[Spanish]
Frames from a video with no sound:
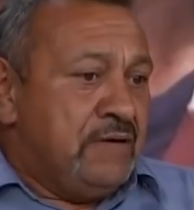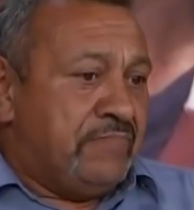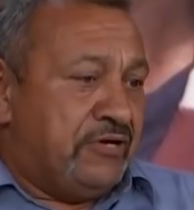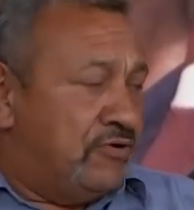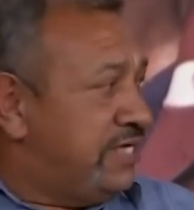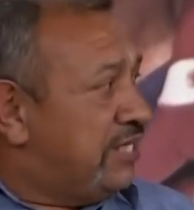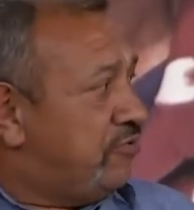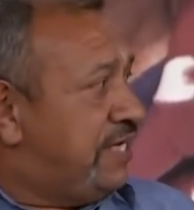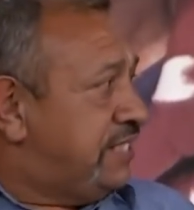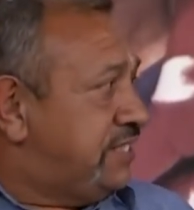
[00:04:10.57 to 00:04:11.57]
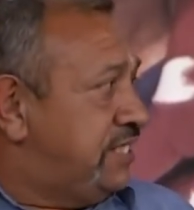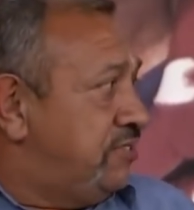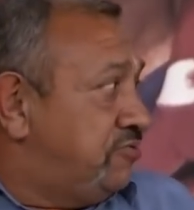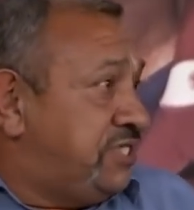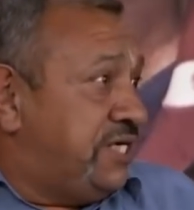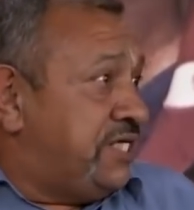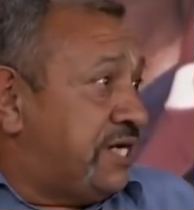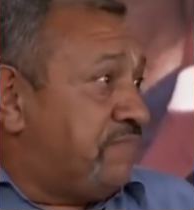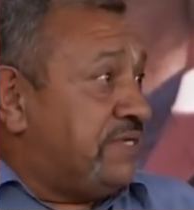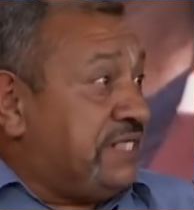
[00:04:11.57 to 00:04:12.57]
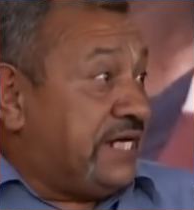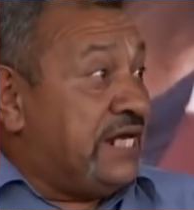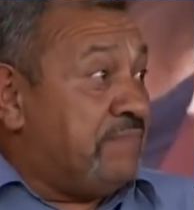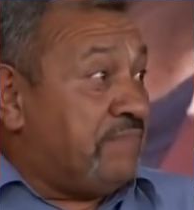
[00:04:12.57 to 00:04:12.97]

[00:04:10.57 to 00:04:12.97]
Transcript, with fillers: Pero ella no era así, no sé de repente qué le